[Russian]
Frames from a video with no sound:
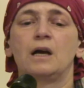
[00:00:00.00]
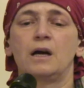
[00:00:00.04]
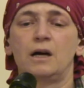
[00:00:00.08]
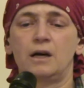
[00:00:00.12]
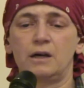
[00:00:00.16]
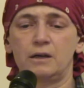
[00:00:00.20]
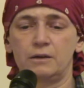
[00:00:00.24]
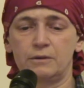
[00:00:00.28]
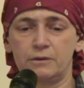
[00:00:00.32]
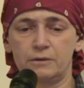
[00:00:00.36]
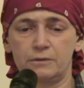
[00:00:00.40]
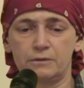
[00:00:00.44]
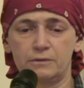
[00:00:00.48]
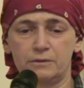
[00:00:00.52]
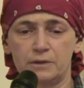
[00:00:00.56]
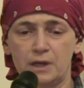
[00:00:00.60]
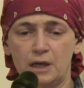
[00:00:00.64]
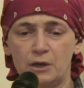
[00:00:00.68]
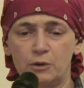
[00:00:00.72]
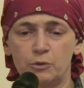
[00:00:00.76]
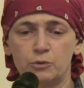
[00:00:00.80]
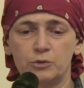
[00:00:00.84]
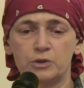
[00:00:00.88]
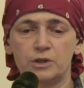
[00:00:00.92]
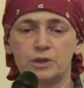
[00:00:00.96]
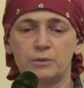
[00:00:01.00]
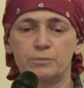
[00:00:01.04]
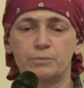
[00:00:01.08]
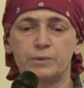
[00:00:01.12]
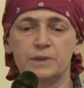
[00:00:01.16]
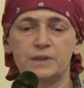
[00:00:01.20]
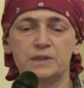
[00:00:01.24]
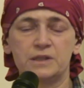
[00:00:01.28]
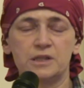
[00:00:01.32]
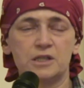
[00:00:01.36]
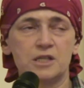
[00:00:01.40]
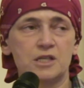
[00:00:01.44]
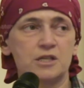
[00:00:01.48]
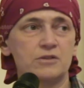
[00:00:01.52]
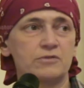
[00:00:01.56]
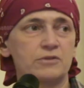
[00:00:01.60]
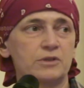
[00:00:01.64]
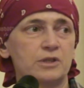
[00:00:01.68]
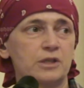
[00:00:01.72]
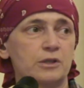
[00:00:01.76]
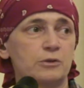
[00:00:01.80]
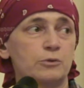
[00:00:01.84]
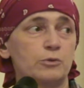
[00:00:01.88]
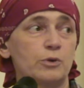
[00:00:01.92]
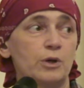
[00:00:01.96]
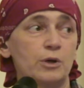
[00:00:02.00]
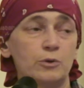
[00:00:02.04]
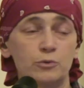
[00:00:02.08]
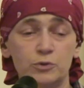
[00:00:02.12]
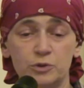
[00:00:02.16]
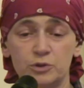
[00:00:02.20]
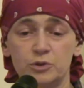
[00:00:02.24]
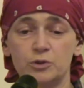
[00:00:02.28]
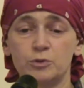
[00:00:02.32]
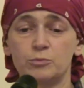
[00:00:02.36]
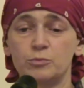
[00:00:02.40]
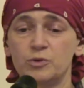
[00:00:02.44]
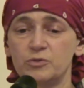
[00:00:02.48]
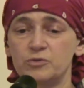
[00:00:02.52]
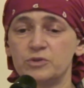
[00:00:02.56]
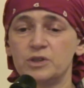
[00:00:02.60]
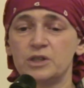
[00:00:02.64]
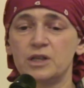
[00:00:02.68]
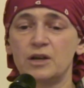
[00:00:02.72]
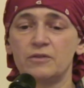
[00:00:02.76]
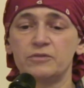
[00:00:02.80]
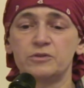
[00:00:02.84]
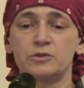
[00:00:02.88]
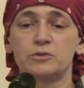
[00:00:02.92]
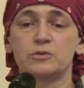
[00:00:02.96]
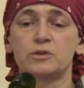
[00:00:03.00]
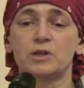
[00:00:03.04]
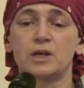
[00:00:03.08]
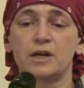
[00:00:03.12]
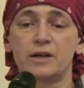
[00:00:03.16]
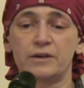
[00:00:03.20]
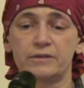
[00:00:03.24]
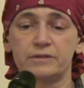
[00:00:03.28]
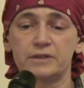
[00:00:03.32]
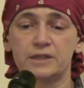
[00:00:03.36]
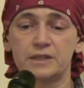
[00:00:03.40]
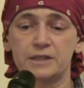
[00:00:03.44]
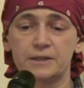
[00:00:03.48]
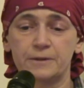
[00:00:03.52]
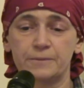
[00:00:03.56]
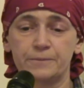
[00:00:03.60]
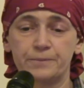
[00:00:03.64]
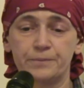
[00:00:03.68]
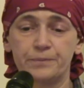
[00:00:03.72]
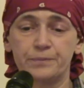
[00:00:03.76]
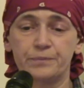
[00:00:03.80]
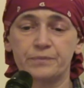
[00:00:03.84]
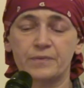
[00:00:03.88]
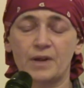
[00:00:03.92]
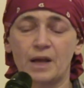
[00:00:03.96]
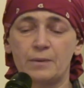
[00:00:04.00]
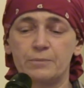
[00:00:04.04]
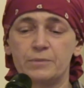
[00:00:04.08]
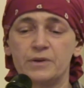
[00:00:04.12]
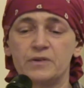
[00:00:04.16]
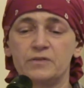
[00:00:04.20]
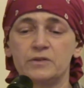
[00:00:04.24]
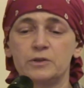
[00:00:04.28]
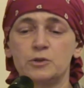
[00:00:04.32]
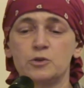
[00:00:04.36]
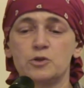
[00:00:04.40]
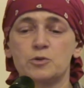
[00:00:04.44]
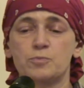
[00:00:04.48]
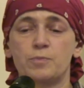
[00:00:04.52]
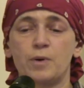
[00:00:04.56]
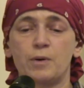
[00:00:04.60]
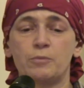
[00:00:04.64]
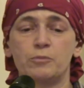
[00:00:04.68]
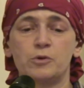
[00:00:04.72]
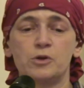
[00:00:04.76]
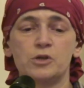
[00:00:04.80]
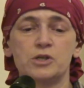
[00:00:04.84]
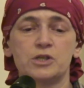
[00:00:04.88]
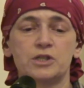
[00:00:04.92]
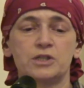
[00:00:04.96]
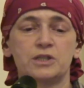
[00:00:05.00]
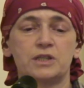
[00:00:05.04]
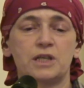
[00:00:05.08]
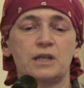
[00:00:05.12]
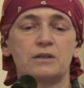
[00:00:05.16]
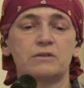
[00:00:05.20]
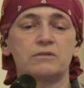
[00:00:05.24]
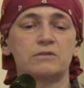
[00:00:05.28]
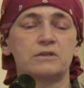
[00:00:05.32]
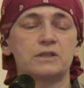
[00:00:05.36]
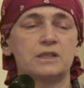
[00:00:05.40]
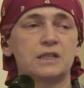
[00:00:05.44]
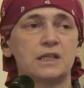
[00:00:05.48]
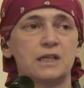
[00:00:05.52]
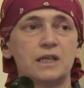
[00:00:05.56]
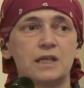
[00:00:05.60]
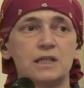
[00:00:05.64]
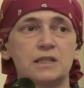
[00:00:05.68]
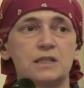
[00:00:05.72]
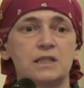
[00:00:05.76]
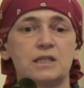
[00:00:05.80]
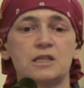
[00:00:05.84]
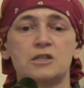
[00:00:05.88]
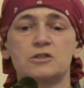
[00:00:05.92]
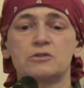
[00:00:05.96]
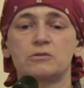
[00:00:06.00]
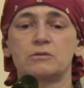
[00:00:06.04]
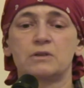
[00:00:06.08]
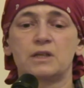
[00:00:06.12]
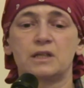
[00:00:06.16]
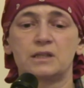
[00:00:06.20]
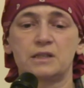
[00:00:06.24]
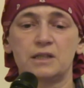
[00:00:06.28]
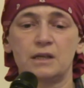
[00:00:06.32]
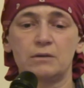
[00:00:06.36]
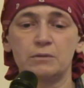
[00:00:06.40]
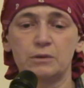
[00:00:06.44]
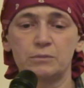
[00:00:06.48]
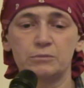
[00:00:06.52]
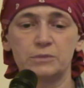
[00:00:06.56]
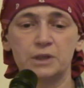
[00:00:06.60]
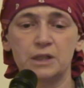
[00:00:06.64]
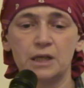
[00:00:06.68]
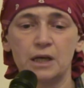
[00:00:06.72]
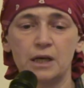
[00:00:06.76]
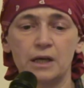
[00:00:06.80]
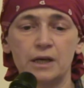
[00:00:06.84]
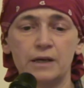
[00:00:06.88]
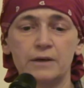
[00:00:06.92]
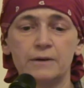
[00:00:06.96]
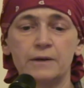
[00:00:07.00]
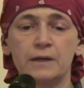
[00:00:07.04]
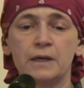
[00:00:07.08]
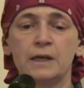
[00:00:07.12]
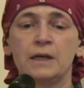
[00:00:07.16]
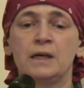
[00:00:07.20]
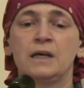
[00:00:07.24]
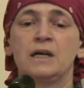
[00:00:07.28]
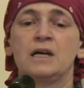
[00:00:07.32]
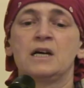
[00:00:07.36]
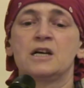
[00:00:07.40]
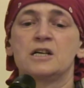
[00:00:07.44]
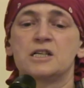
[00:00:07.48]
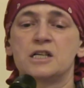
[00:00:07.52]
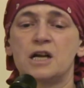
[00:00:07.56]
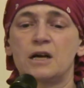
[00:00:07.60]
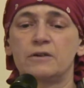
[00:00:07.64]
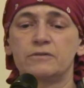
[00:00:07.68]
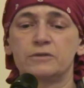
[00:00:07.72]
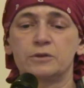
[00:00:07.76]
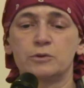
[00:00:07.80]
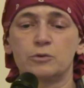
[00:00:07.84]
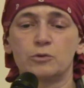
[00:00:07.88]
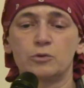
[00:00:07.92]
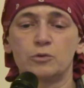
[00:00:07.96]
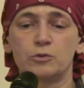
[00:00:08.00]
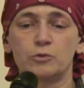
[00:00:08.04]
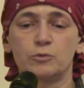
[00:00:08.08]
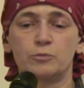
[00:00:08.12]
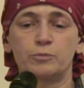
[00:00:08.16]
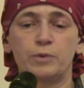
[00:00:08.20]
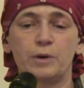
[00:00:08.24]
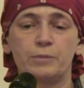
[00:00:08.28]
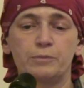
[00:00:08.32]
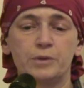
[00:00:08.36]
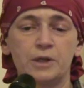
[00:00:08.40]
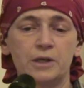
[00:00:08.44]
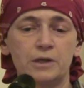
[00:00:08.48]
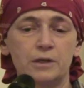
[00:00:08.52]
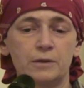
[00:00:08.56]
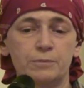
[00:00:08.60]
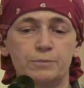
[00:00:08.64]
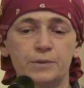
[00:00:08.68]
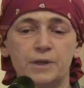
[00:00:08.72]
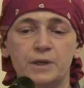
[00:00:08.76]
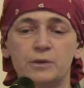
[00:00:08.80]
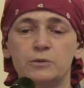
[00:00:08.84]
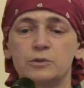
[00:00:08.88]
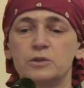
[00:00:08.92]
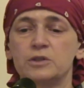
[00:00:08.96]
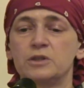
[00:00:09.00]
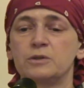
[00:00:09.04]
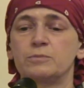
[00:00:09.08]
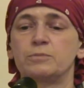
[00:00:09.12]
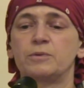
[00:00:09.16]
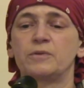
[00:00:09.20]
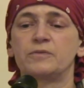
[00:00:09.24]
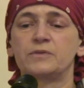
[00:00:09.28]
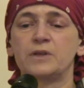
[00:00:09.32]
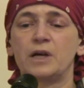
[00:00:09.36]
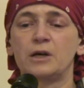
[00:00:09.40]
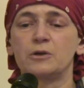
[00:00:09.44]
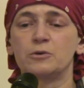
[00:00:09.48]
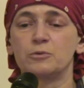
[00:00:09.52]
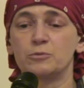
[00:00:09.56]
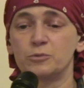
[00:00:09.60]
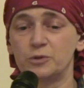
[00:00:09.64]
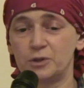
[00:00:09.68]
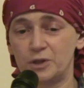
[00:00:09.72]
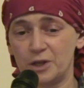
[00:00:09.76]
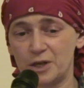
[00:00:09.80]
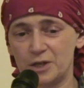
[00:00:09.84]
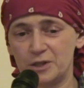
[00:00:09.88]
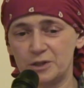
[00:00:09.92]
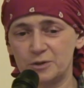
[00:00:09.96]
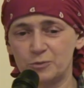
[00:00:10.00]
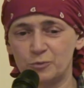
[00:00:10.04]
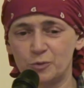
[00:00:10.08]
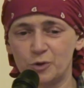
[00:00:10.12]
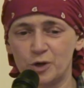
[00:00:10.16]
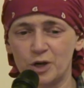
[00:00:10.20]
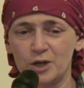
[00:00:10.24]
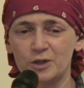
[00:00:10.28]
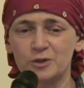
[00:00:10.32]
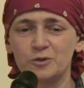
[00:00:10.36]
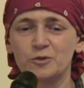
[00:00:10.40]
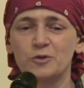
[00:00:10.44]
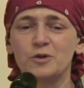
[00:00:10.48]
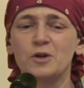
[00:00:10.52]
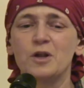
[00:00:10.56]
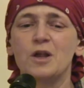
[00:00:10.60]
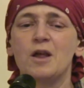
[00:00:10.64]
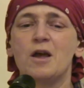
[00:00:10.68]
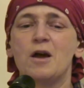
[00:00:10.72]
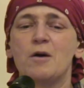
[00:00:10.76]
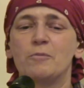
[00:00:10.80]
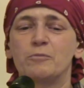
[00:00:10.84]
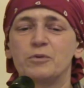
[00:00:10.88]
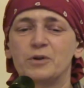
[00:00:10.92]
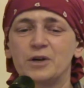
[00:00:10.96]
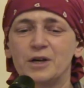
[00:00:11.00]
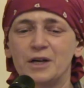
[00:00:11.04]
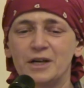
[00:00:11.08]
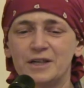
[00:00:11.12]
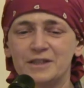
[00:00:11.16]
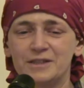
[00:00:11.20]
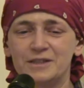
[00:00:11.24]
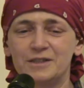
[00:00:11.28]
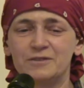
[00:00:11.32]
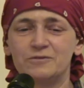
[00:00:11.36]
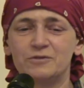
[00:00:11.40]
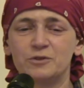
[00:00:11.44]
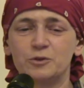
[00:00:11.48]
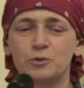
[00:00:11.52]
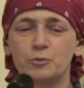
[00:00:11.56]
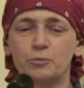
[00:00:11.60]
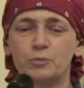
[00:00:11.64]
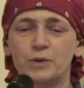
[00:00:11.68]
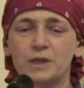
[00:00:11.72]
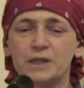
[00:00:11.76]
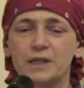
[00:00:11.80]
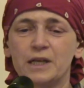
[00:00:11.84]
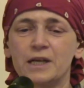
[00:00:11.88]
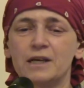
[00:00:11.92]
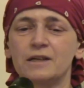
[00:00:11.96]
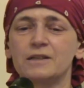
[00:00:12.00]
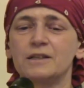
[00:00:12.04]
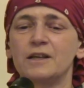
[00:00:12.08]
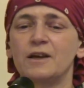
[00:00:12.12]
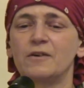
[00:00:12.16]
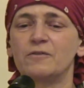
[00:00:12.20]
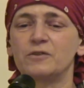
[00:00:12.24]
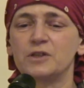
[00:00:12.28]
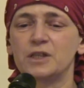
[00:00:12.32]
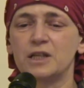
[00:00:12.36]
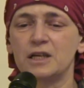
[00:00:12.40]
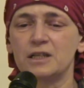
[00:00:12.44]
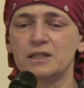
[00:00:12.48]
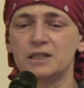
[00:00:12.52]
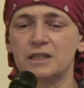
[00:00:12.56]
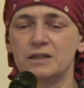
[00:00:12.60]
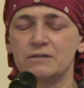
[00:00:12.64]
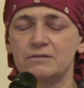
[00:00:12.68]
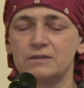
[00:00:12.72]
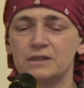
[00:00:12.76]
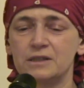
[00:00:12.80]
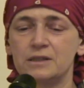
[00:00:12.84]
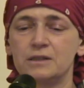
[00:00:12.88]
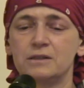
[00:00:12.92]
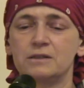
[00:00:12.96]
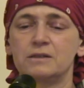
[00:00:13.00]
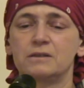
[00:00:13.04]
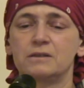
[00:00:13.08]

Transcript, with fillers: э, охотно поддерживает эту иллюзию, ему всегда все нравится. Переведешь побольше, становится ясно, что на самом деле Шаг в сторону побег, приходится по второму и третьему разу проходить все подряд и вытаскивать